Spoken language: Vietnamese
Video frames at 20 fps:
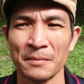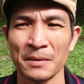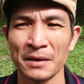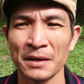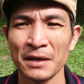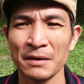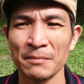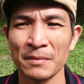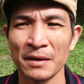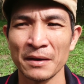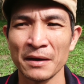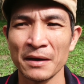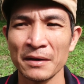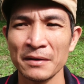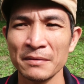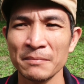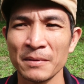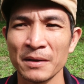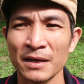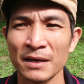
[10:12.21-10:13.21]
mà khi mà
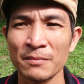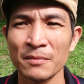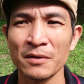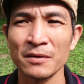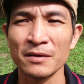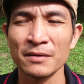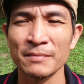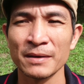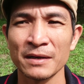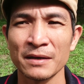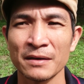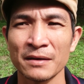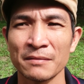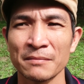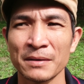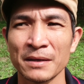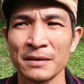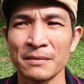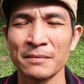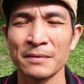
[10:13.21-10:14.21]
đến mà cái mức
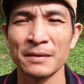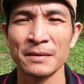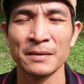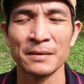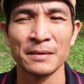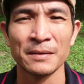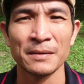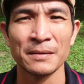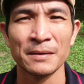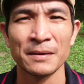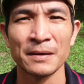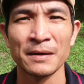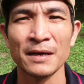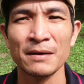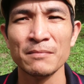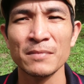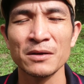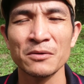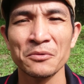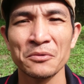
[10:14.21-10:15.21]
mà mà
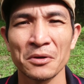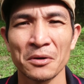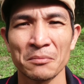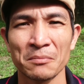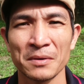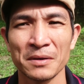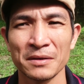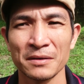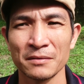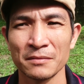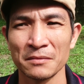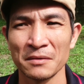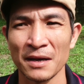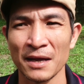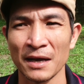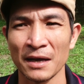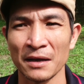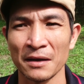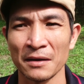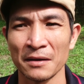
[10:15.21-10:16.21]
đến mức cuối cùng
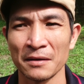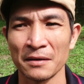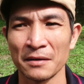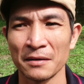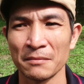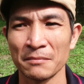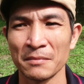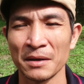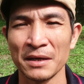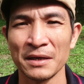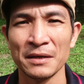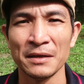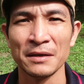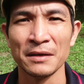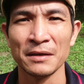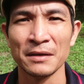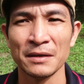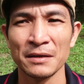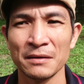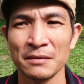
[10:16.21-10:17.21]
là bị
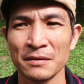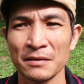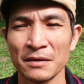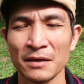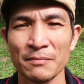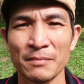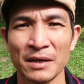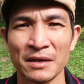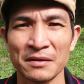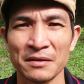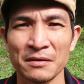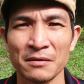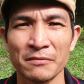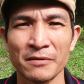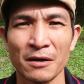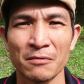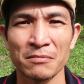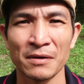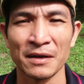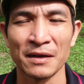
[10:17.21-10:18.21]
cái bệnh thượng
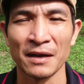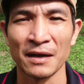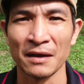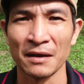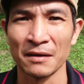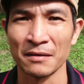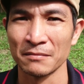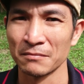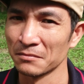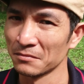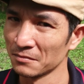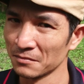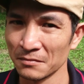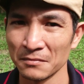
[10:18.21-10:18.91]
của phong này là